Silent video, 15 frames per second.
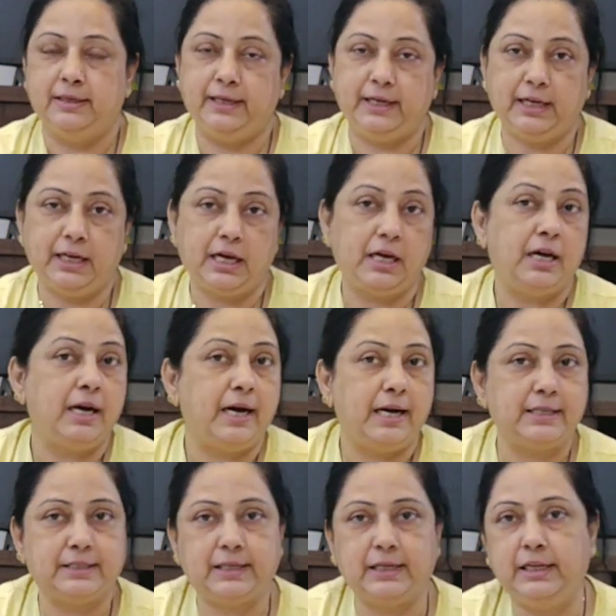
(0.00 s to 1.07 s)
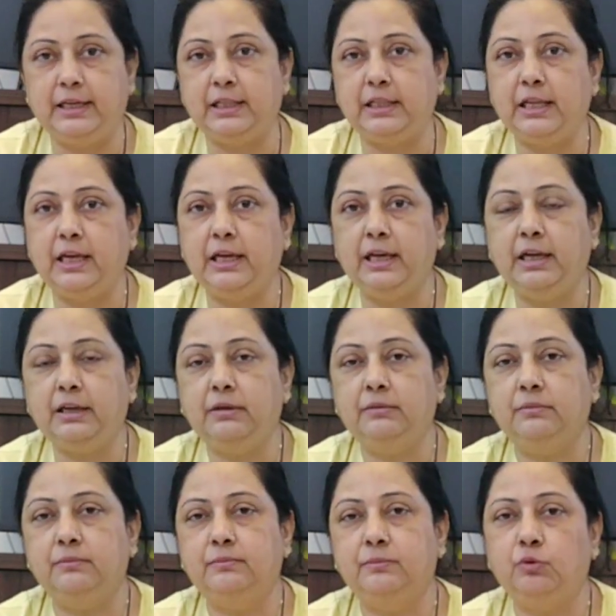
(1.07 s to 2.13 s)
ठीक है ना आज के लिए इतना ही है
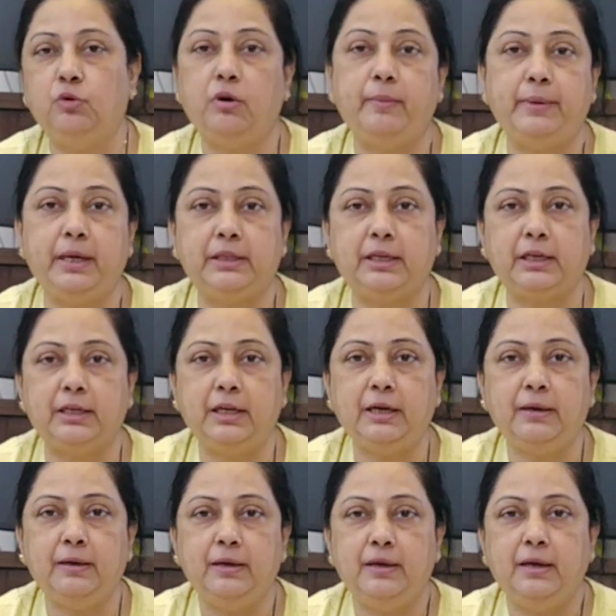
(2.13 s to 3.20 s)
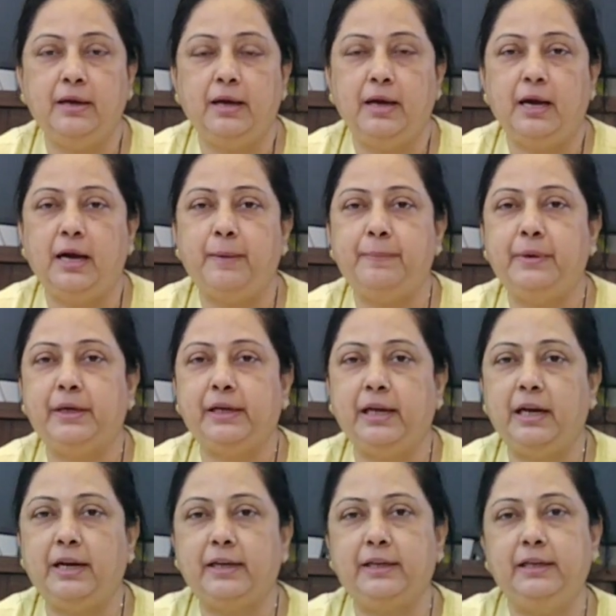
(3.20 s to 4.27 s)
दुआ में याद रखना अपना
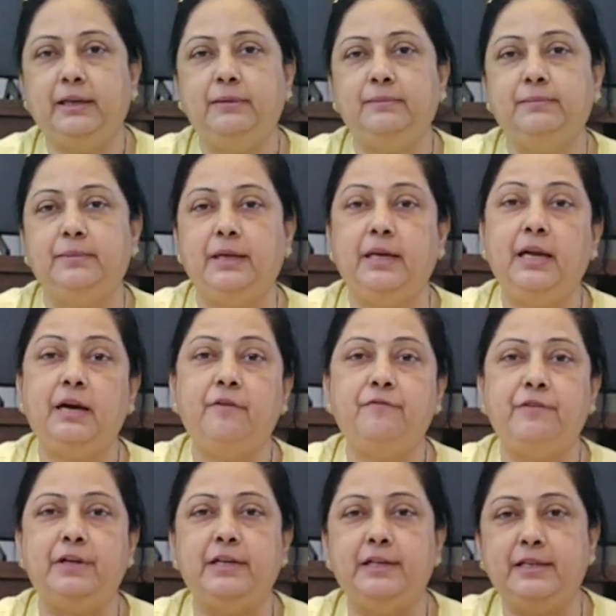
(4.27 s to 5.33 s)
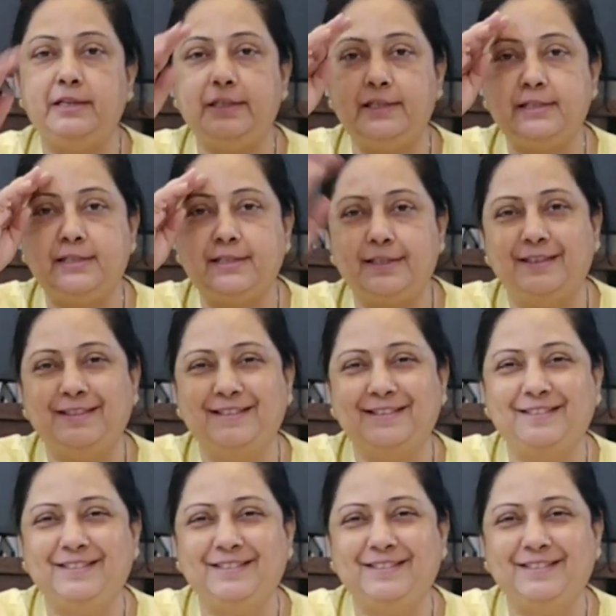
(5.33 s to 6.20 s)
ख्याल रखिए अल्लाह हाफिज़